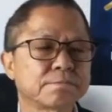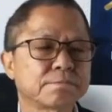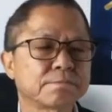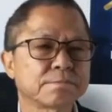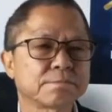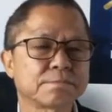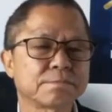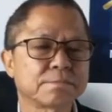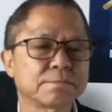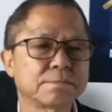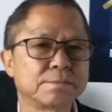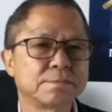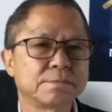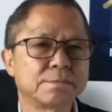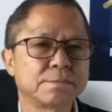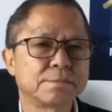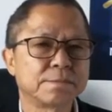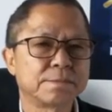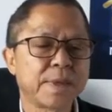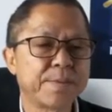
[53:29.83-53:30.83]
ดีไม่ดี
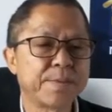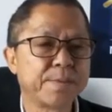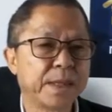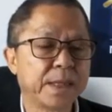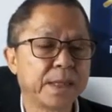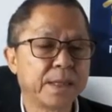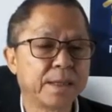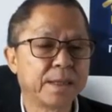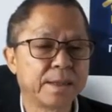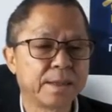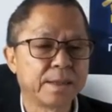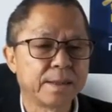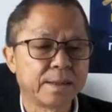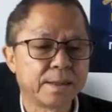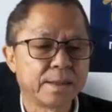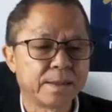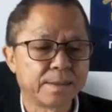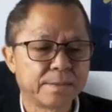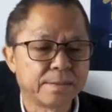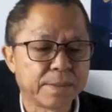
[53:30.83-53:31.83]
ก็จะมีคนมีสี
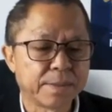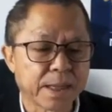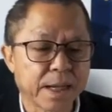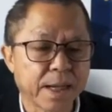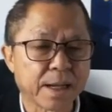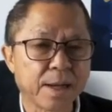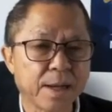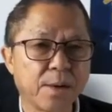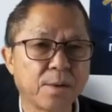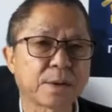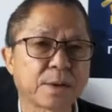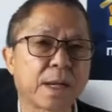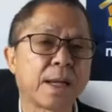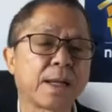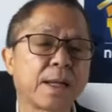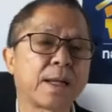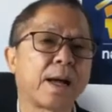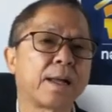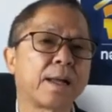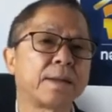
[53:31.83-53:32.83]
คนในว
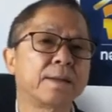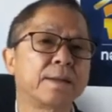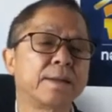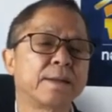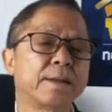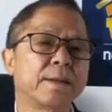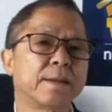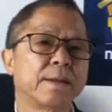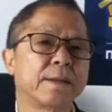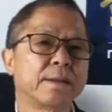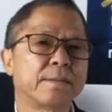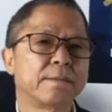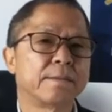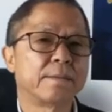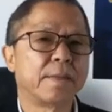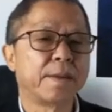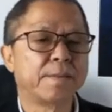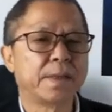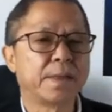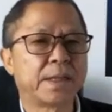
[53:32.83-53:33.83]
งการการเมืองเข้าไปยุ่ง
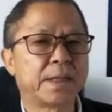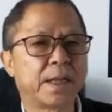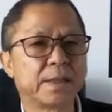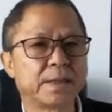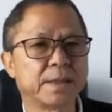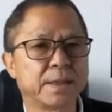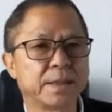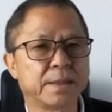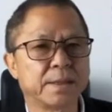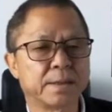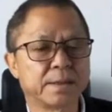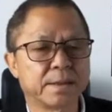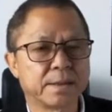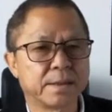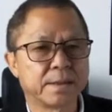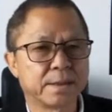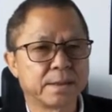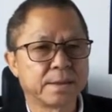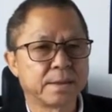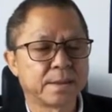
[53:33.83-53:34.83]
ด้วยคื
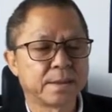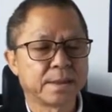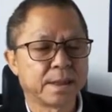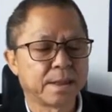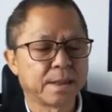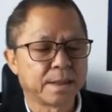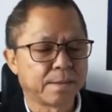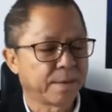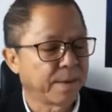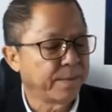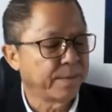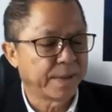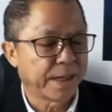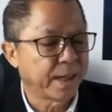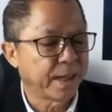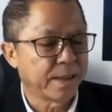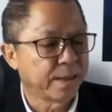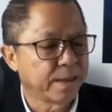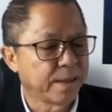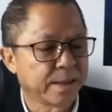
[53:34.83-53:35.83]
อเมื่อวานเนี่ยที่ห้
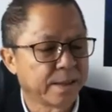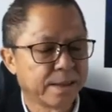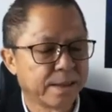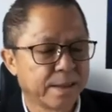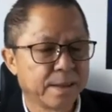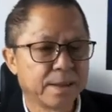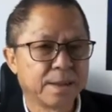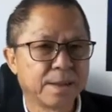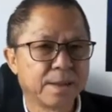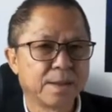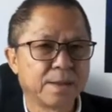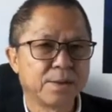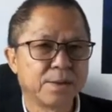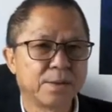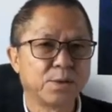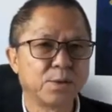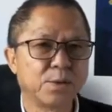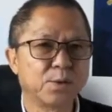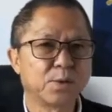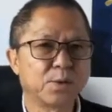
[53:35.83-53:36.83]
องประชุมองค์การบริหา
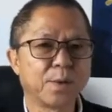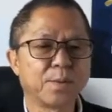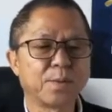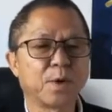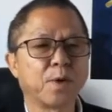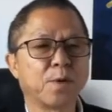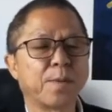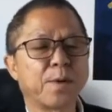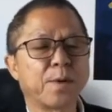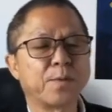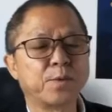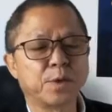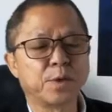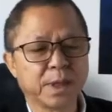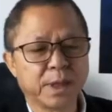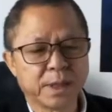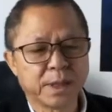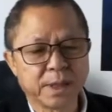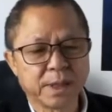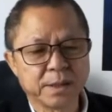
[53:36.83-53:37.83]
รส่วนตำบลท่ากระ
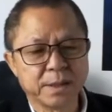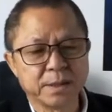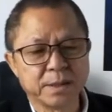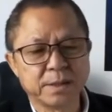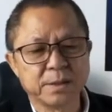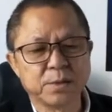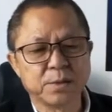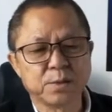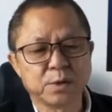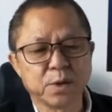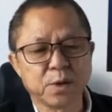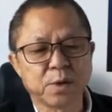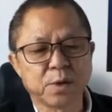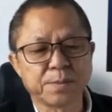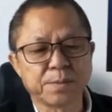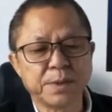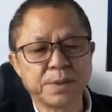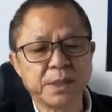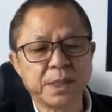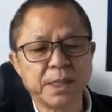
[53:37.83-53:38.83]
ดานอยู่
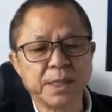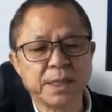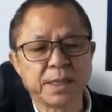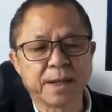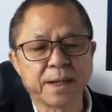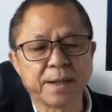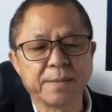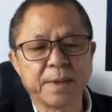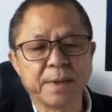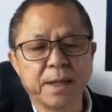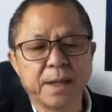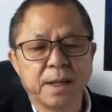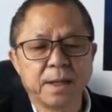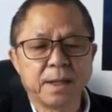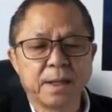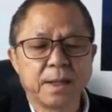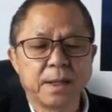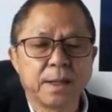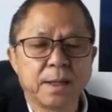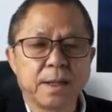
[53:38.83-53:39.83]
ที่อำเภอศรีสวัสดิ์
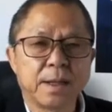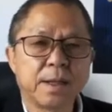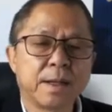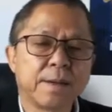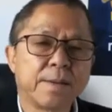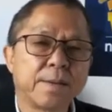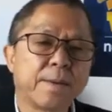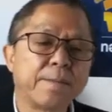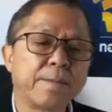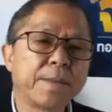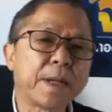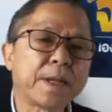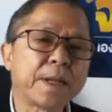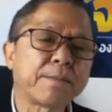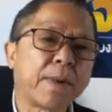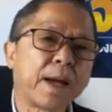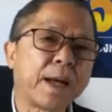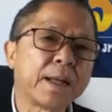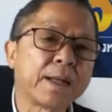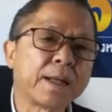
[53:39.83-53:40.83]
กาญจนบุรี
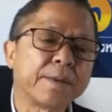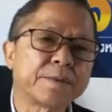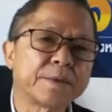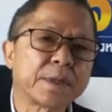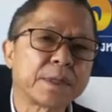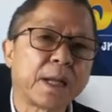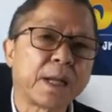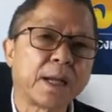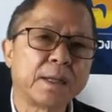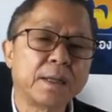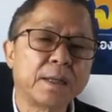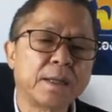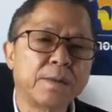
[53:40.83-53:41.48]
ก็มี